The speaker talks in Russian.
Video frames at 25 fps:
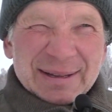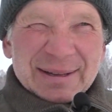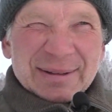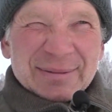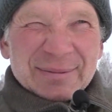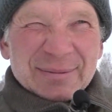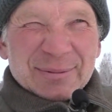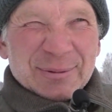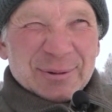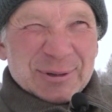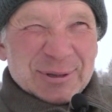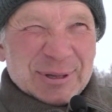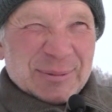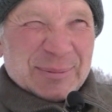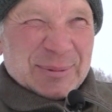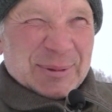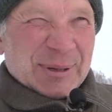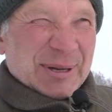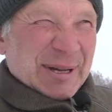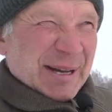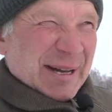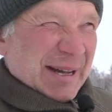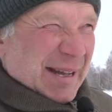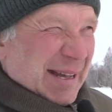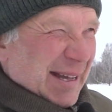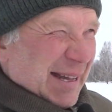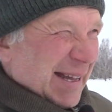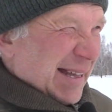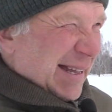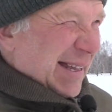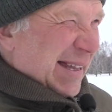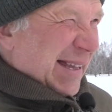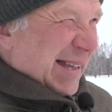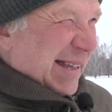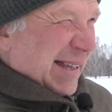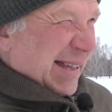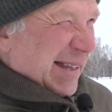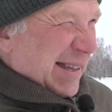Вроде бы как
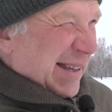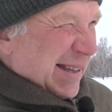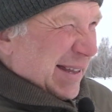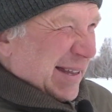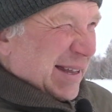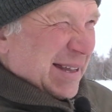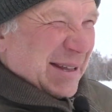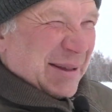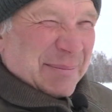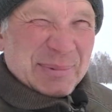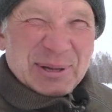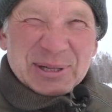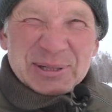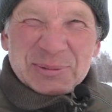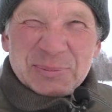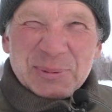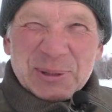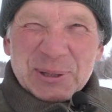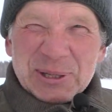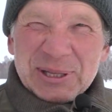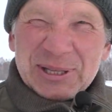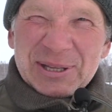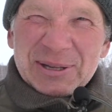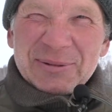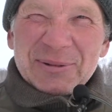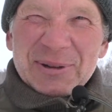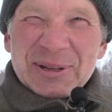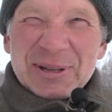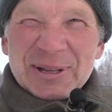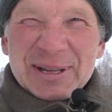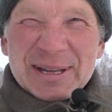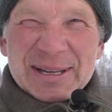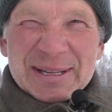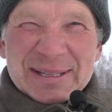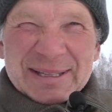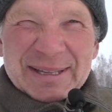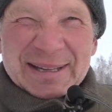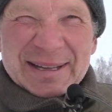перспективы
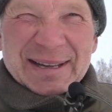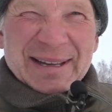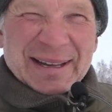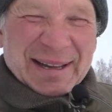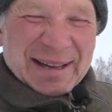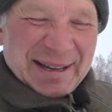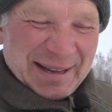есть.